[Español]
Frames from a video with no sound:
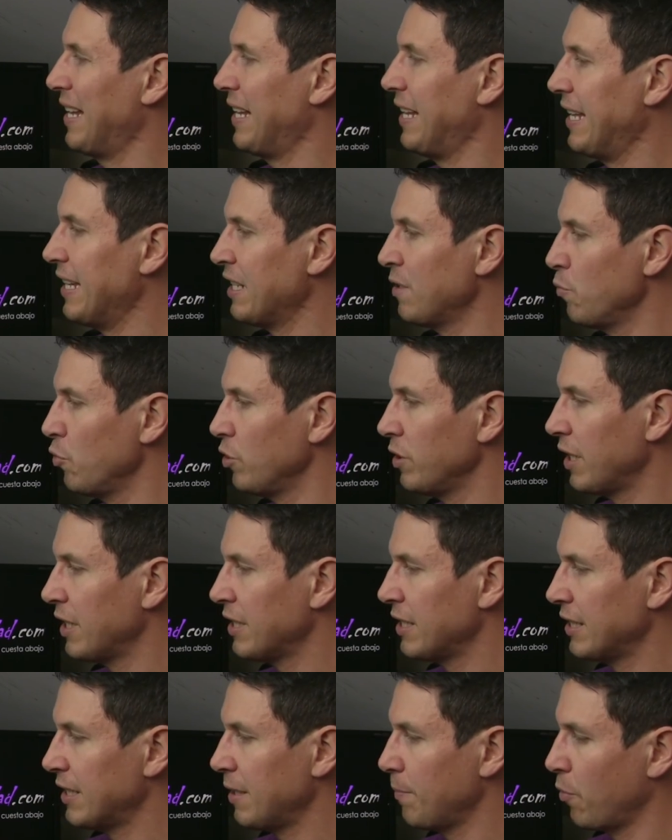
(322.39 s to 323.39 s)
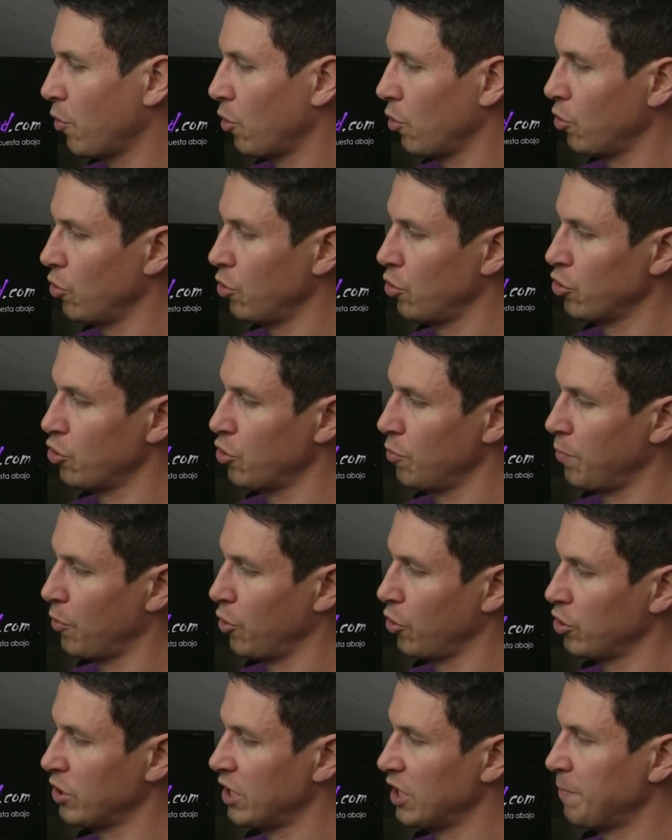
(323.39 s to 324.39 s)
Y es muy interesante por dos,
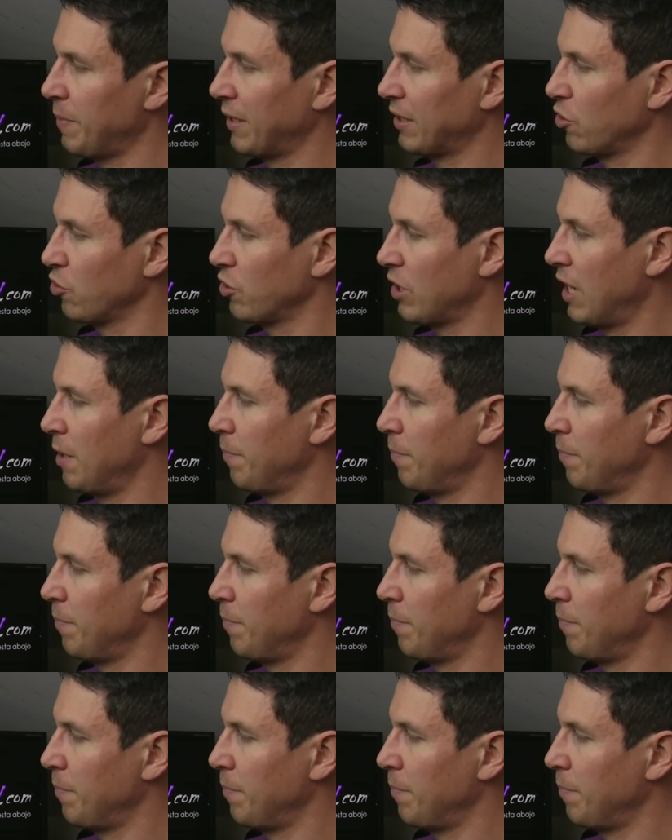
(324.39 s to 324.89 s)
aspectos.